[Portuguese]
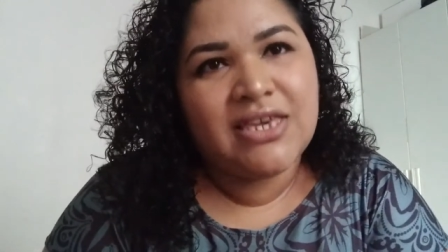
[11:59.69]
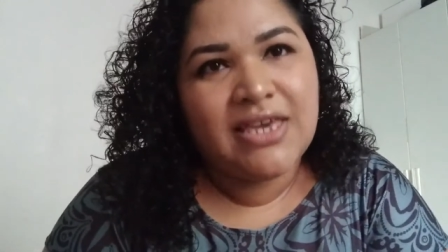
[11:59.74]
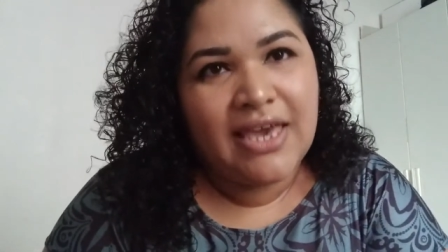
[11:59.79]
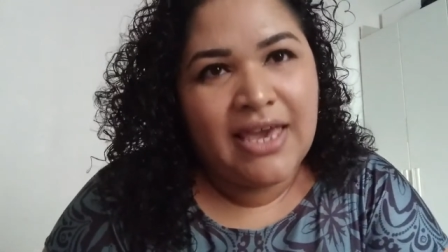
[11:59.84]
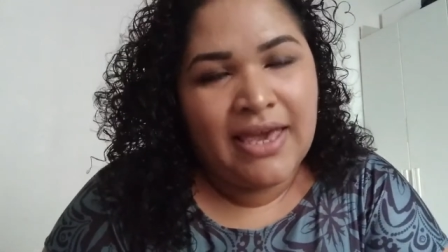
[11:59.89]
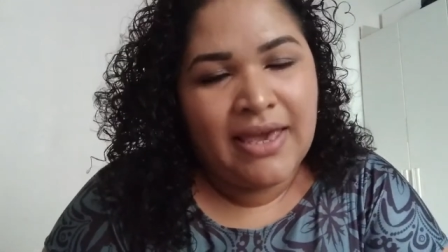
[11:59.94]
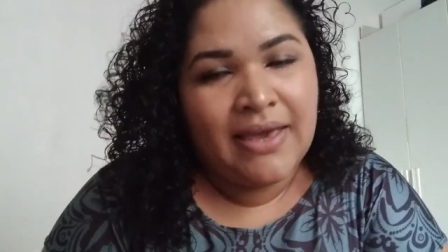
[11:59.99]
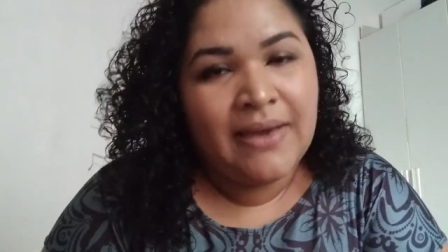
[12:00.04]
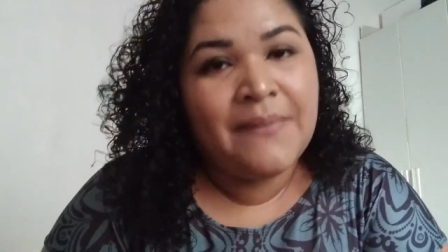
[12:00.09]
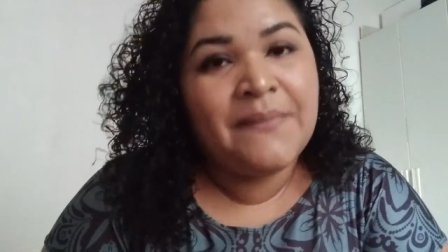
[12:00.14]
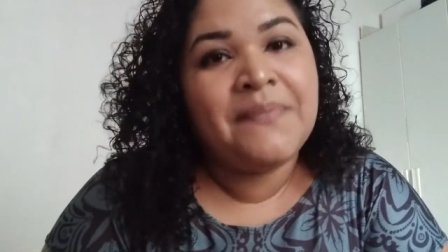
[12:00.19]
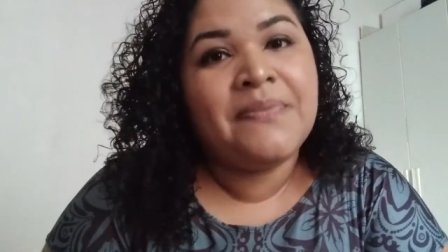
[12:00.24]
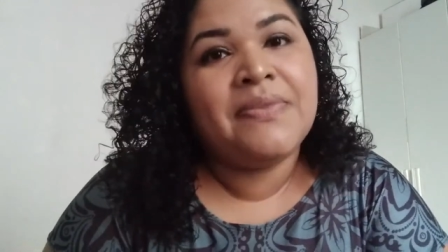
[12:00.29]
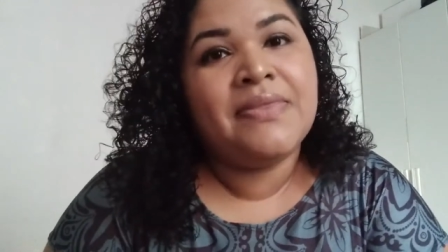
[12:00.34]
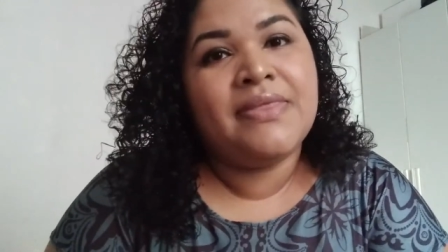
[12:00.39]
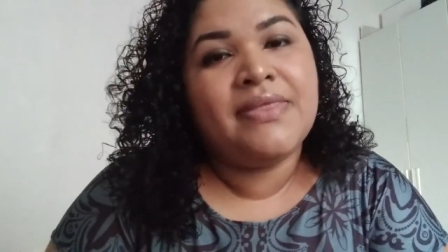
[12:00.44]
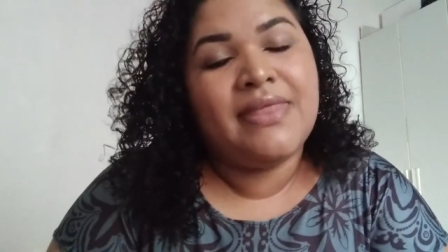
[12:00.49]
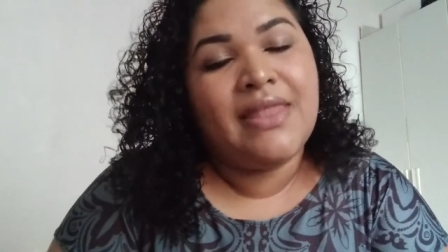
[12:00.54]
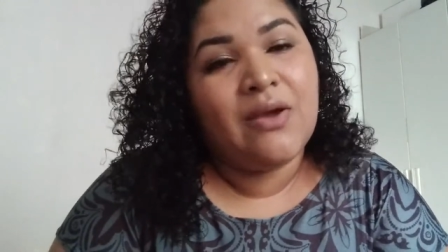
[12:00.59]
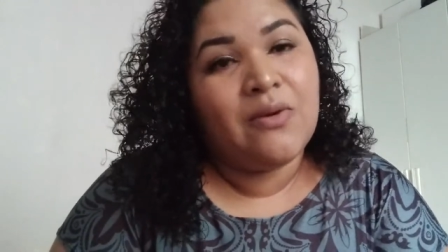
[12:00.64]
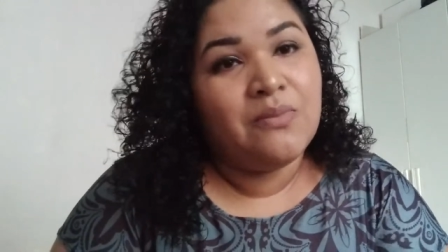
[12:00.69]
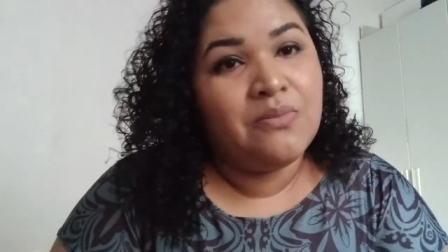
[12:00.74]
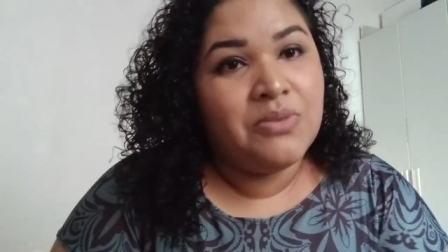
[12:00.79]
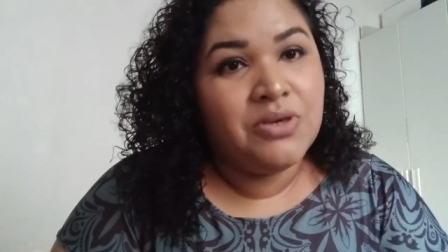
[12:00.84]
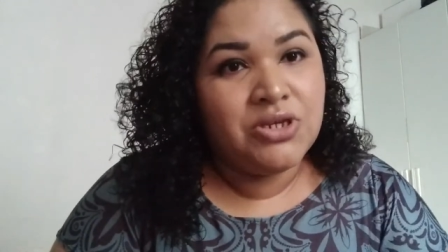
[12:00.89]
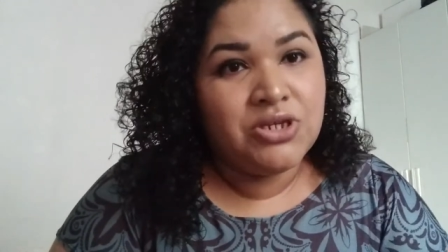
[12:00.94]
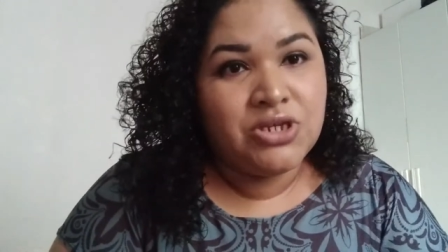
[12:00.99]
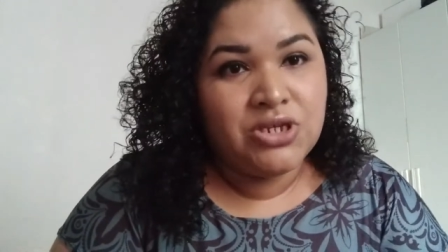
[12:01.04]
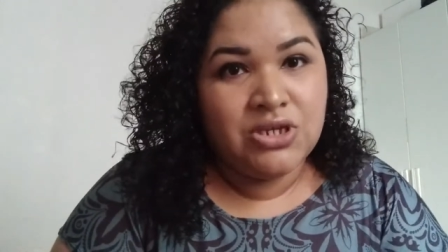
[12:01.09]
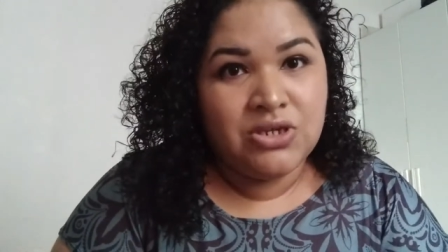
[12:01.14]
que é ter um
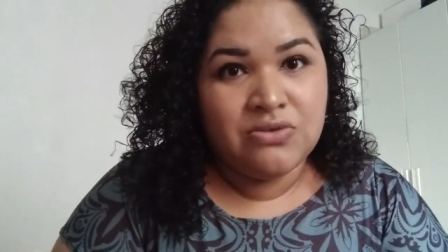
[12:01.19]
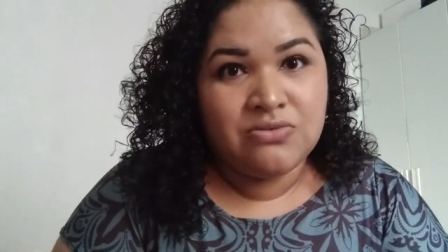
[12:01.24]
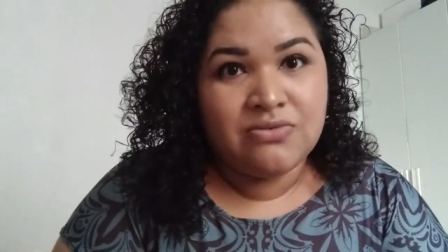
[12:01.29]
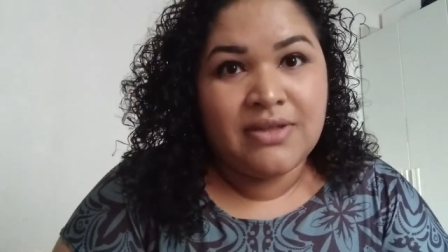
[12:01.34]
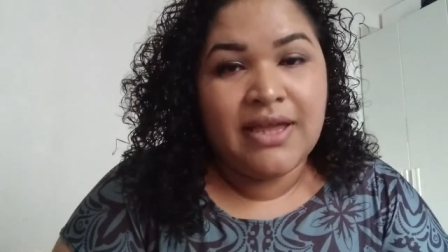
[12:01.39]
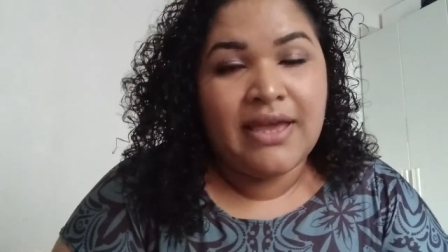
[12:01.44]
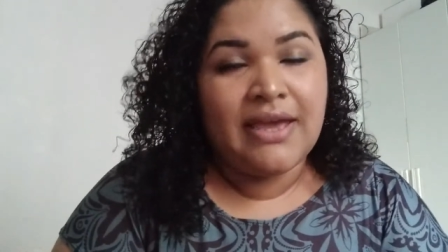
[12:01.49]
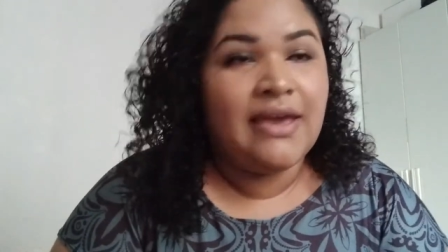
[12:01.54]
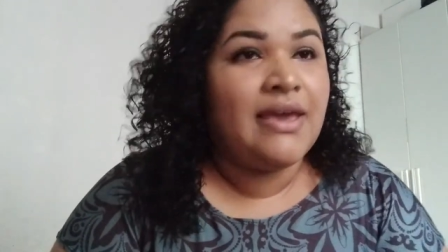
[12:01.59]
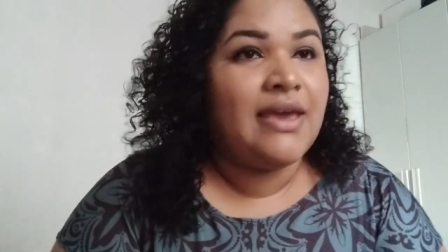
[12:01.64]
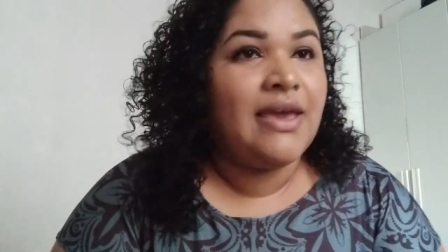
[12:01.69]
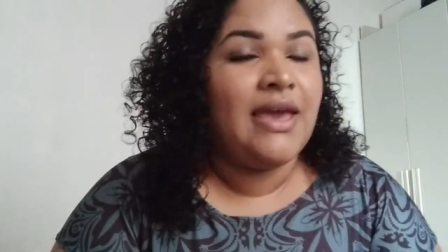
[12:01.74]
bichinho, né?